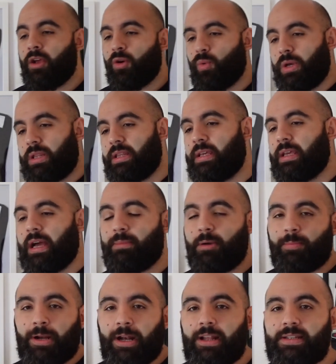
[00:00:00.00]
Quindi a
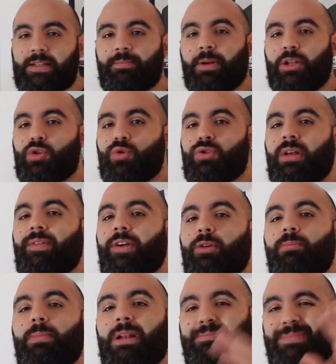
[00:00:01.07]
mio parere è sempre giusto avere
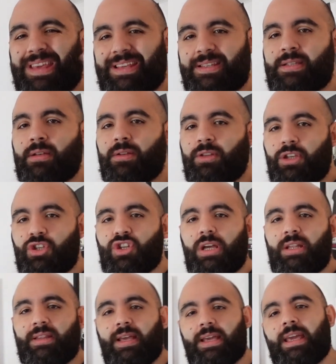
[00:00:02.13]
un bel mix di
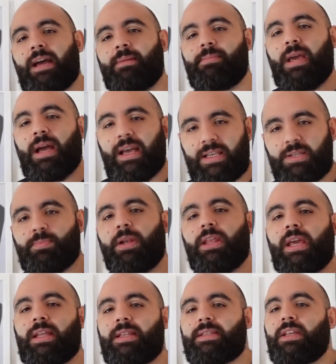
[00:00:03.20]
gente che abbia
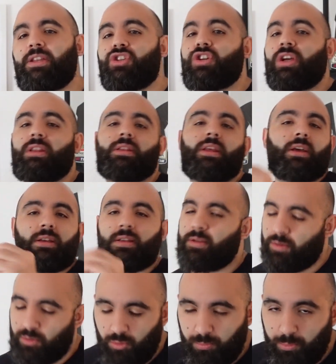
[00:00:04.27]
esperienza e di gente
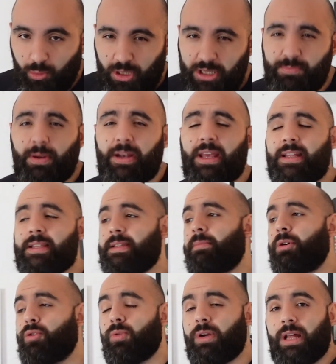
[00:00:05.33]
con poca esperienza
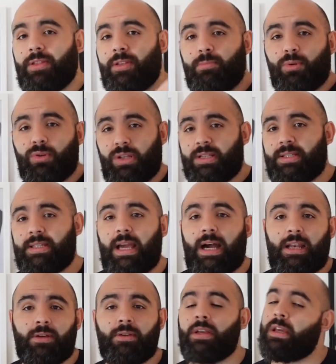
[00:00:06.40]
ma con grande
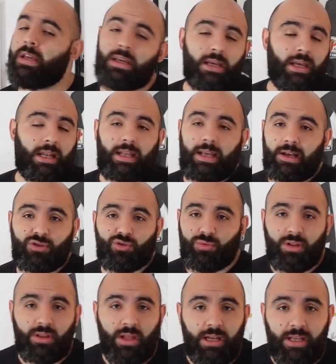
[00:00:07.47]
potenziale. È il caso
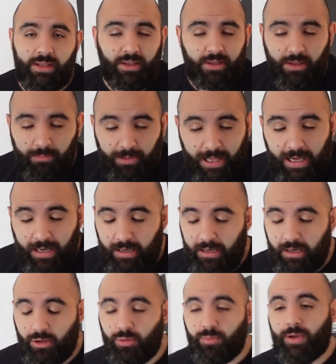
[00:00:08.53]
di Delict e De Milano
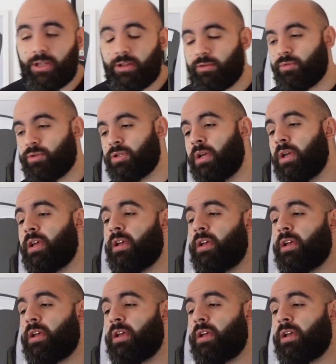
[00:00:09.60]
alla Juventus.